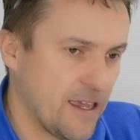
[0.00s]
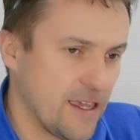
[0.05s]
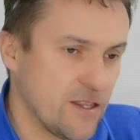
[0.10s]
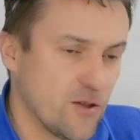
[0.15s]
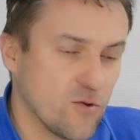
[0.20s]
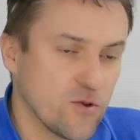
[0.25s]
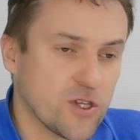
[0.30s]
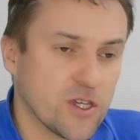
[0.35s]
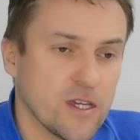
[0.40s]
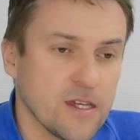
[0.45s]
Et
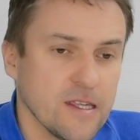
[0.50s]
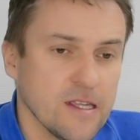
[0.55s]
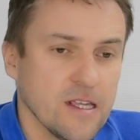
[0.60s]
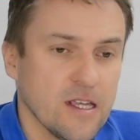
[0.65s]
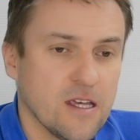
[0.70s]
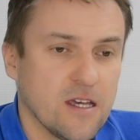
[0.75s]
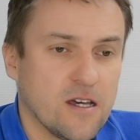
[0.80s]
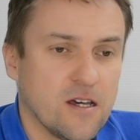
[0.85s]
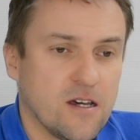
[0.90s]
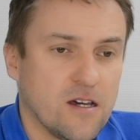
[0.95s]
donc,
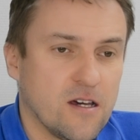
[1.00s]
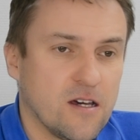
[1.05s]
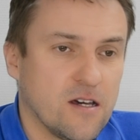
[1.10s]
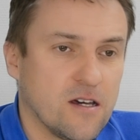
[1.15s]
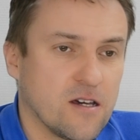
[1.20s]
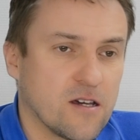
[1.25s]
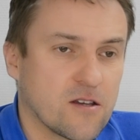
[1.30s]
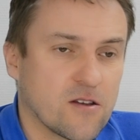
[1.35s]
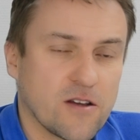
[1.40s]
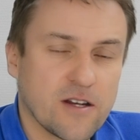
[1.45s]

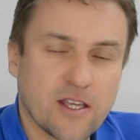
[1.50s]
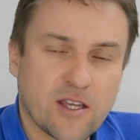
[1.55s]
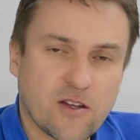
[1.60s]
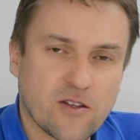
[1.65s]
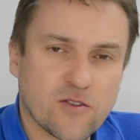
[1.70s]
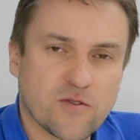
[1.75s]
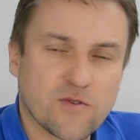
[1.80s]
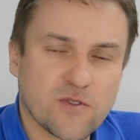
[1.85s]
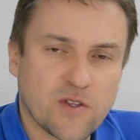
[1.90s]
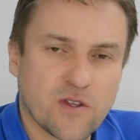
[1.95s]
euh, quand les
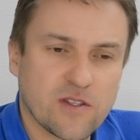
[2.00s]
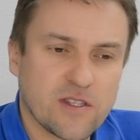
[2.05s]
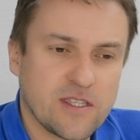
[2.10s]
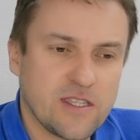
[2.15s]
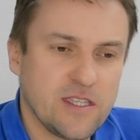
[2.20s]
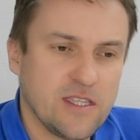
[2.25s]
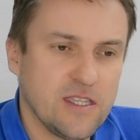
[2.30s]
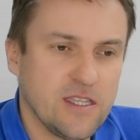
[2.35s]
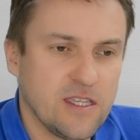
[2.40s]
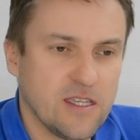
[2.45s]
codes sont
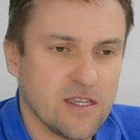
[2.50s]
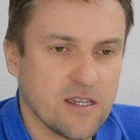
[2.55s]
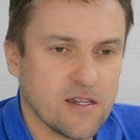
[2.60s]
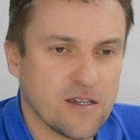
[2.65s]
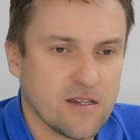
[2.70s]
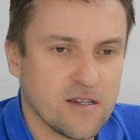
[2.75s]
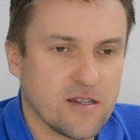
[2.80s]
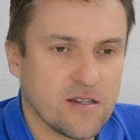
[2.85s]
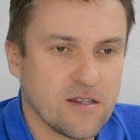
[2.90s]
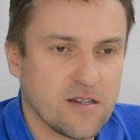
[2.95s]
sortis,
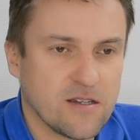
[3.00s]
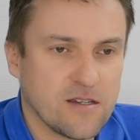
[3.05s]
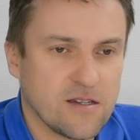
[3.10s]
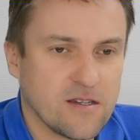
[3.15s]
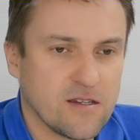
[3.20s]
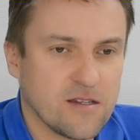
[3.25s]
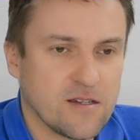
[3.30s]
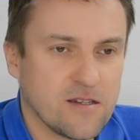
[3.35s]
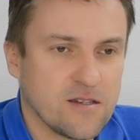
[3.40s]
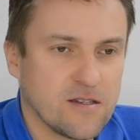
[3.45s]

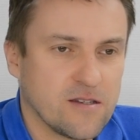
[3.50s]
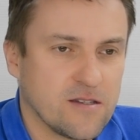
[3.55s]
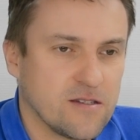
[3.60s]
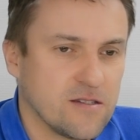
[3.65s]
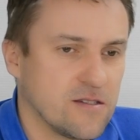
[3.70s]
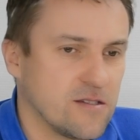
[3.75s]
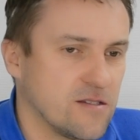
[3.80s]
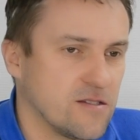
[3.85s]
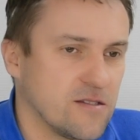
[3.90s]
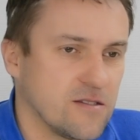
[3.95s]

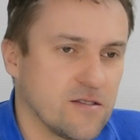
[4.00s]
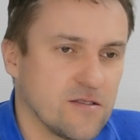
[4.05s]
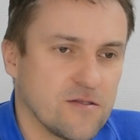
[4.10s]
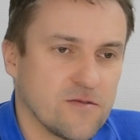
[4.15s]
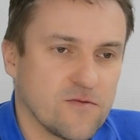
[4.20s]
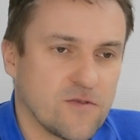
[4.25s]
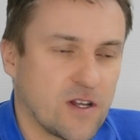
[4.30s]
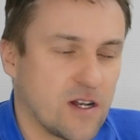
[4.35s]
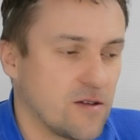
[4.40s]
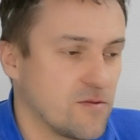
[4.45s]
euh,
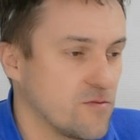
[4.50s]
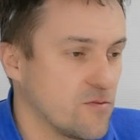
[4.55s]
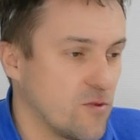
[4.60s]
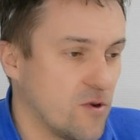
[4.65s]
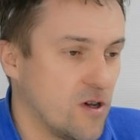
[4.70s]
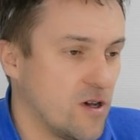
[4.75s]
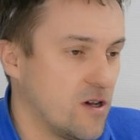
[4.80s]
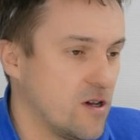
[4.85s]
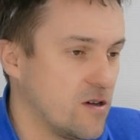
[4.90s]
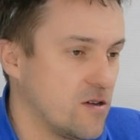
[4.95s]
voilà,
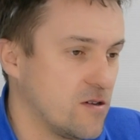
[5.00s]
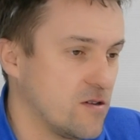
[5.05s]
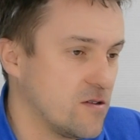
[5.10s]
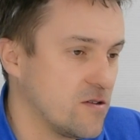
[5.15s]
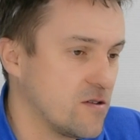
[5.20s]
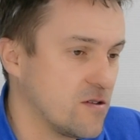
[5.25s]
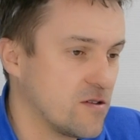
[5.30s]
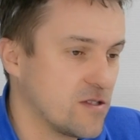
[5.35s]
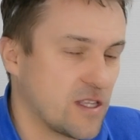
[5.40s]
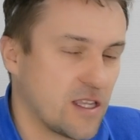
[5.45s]
moi,
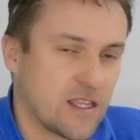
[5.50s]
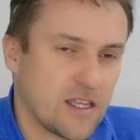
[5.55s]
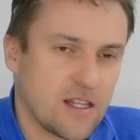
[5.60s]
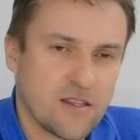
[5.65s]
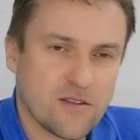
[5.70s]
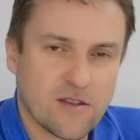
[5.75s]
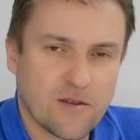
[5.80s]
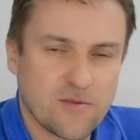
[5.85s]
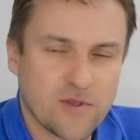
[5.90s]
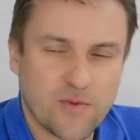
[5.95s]
euh, en
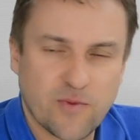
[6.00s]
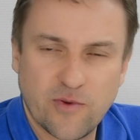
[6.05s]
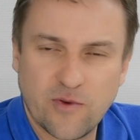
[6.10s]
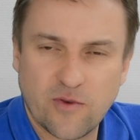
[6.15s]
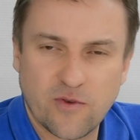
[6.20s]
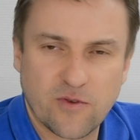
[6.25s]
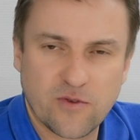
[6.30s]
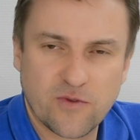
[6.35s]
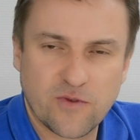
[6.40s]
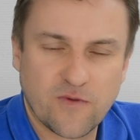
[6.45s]
analysant un petit peu,
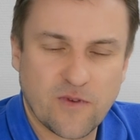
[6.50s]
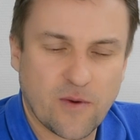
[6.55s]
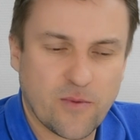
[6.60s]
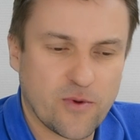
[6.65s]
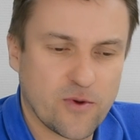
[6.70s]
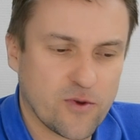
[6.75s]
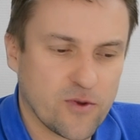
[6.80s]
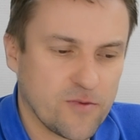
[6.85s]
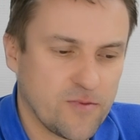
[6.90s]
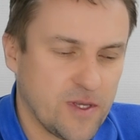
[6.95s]
en suivant un
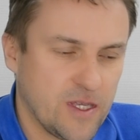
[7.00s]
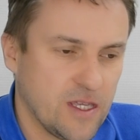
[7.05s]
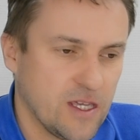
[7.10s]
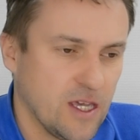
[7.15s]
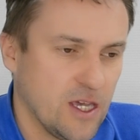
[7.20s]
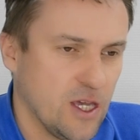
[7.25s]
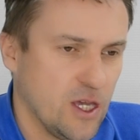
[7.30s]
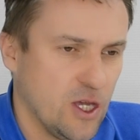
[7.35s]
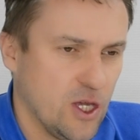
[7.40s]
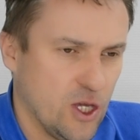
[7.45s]
peu le rugby,
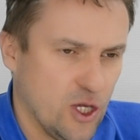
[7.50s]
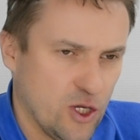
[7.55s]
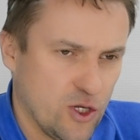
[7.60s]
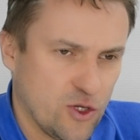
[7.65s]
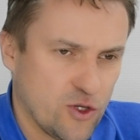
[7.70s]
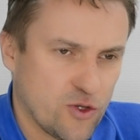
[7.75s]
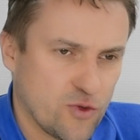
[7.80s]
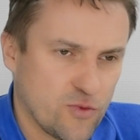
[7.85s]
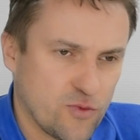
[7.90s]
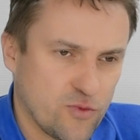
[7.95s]

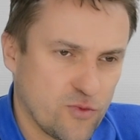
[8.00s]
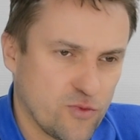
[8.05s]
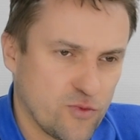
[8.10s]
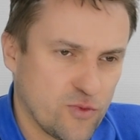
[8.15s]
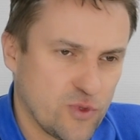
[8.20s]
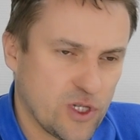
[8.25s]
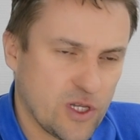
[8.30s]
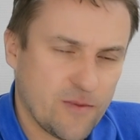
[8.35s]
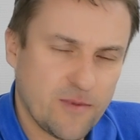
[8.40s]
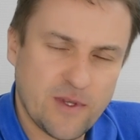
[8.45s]

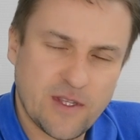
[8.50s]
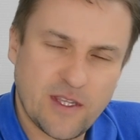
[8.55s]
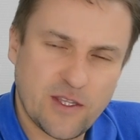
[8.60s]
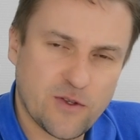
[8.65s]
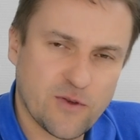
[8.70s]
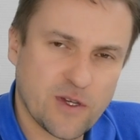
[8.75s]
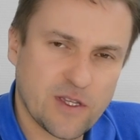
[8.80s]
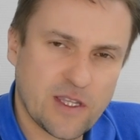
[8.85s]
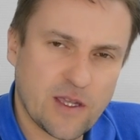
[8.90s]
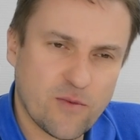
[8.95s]
j'ai misé
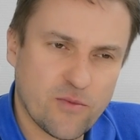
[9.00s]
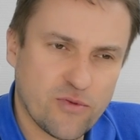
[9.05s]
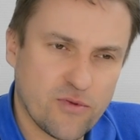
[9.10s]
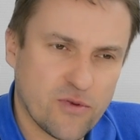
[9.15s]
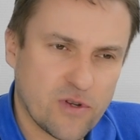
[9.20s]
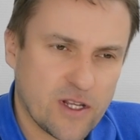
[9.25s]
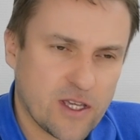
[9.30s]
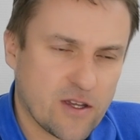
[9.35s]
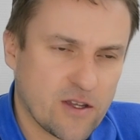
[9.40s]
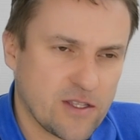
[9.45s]
sur
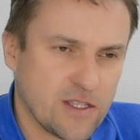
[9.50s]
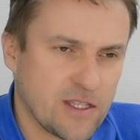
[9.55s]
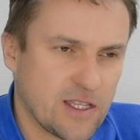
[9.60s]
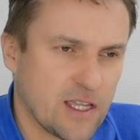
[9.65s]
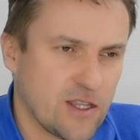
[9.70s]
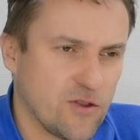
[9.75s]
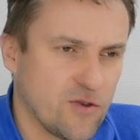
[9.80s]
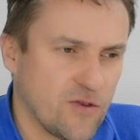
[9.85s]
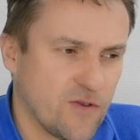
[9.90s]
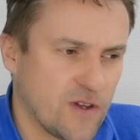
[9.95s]
Édimbourg, les cotes
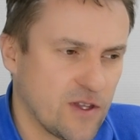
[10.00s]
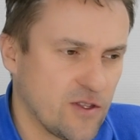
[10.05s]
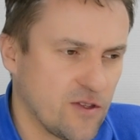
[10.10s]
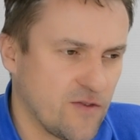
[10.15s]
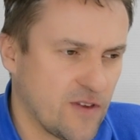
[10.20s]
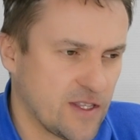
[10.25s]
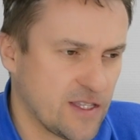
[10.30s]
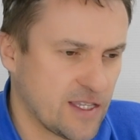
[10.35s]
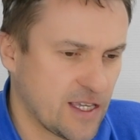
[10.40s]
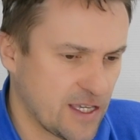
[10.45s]
étaient à 2,20,
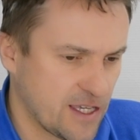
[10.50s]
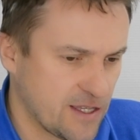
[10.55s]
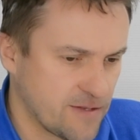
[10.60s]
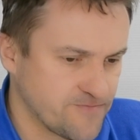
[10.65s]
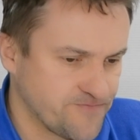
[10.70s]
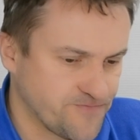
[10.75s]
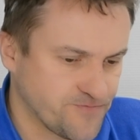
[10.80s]
2,25.